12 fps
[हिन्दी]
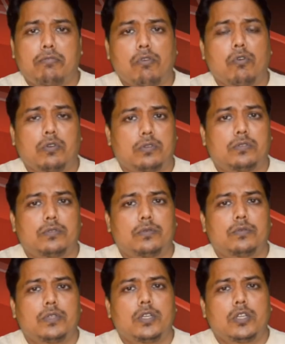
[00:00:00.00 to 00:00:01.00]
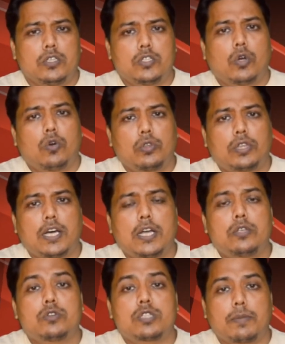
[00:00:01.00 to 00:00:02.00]
फ़ोन जोन था
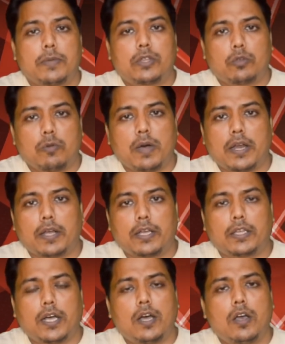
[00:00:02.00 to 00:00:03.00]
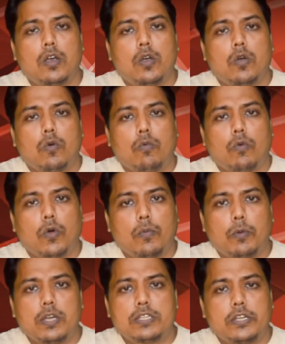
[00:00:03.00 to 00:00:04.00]
जो समित कुमार का था वो
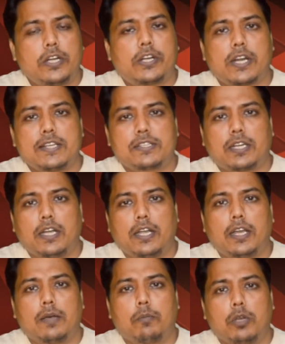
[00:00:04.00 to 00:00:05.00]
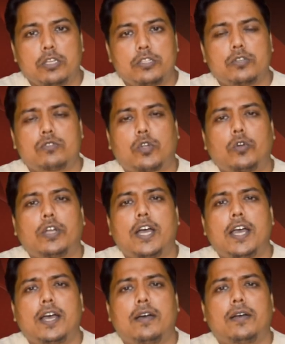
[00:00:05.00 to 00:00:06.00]
पुलिस ने ट्रेस कर लिया पुलिस ने उसको
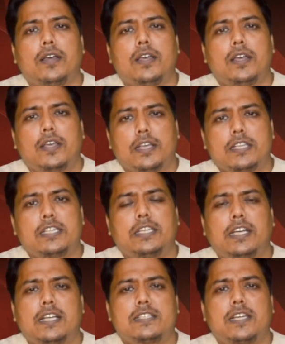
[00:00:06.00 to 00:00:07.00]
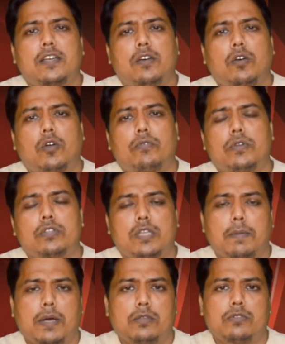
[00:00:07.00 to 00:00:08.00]
उठाया किसी तरह से और फिर
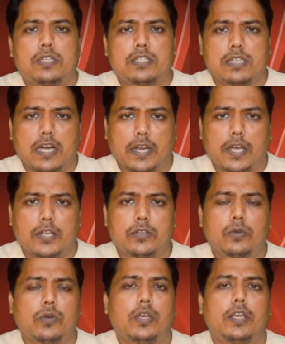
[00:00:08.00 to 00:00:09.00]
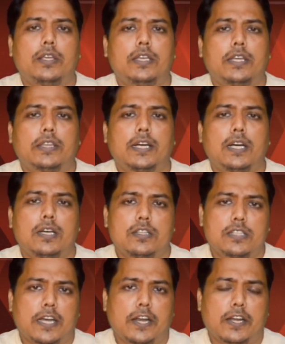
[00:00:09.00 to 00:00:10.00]
उसके बाद उसने सारा जो ये था
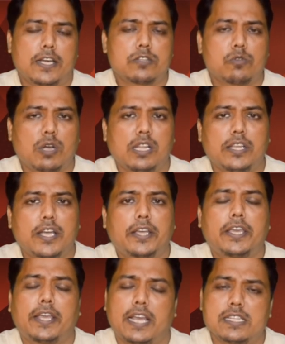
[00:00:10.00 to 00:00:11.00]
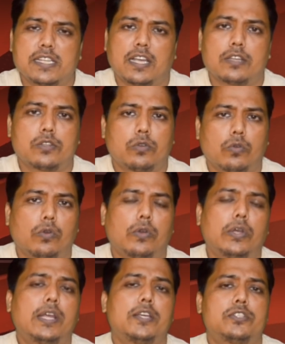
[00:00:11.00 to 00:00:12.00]
सारा राज उगल दिया कि कैसे कैसे
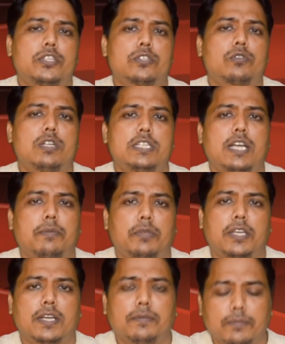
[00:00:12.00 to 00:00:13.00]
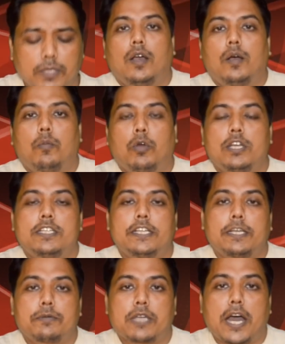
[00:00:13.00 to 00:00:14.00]
उन्होंने इस चीज़ को अंजाम दिया पुलिस ने
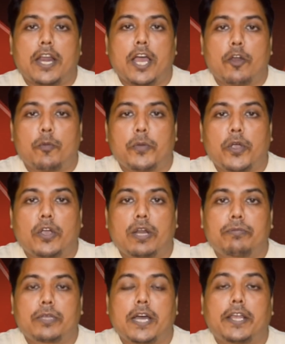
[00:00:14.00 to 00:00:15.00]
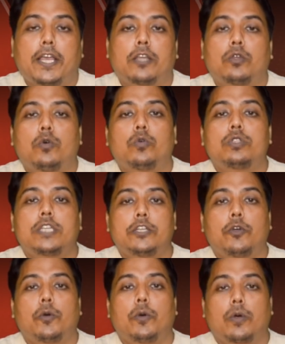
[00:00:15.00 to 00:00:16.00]
जब सारे आरोपियों को गिरफ्तार किया तो उनसे
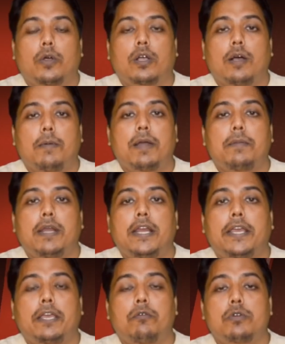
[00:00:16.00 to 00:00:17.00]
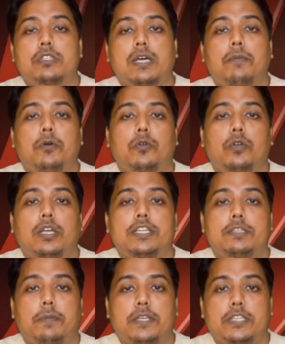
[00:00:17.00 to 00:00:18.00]
जो खबर मिली कि वो सब उन्होंने
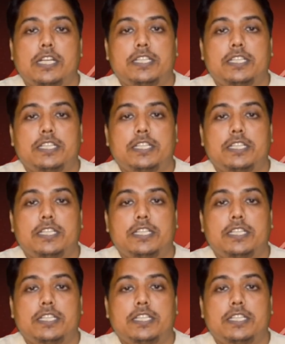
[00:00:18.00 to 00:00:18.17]
स्पेशल